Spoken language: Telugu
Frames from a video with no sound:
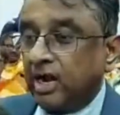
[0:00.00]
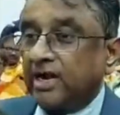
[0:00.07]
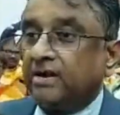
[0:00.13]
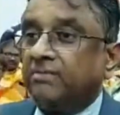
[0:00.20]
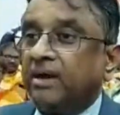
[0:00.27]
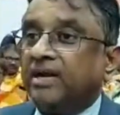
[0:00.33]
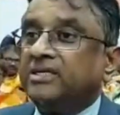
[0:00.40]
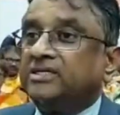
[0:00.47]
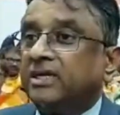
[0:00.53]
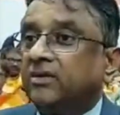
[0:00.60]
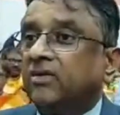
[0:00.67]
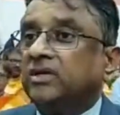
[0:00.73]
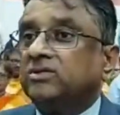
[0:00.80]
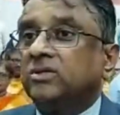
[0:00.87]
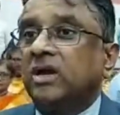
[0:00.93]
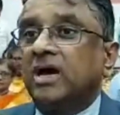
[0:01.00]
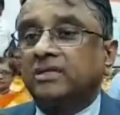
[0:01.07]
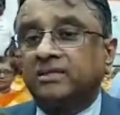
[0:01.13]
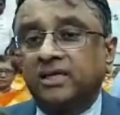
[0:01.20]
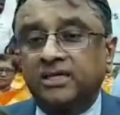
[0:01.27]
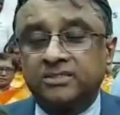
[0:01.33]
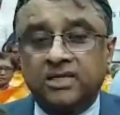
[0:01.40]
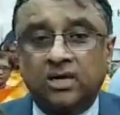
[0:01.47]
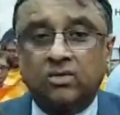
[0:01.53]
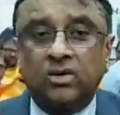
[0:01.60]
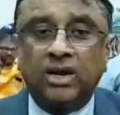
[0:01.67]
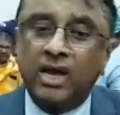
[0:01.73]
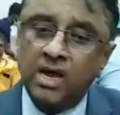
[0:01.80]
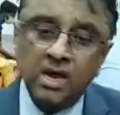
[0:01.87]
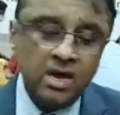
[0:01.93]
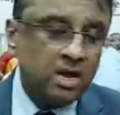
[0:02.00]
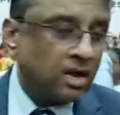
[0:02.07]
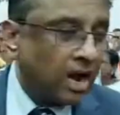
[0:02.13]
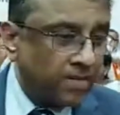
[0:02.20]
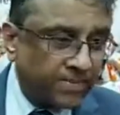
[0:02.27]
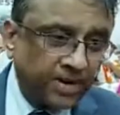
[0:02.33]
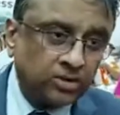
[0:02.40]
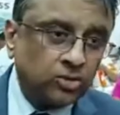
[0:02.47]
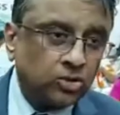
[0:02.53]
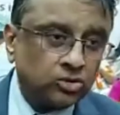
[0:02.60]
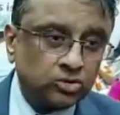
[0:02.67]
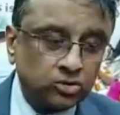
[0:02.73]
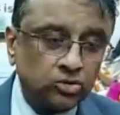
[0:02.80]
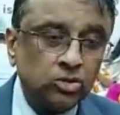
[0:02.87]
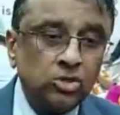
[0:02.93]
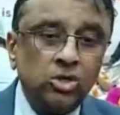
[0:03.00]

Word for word: అంటే మరీ చిన్న వయసులో ఆర్థరైటిస్ రాకుండా కాపాడుకోవచ్చు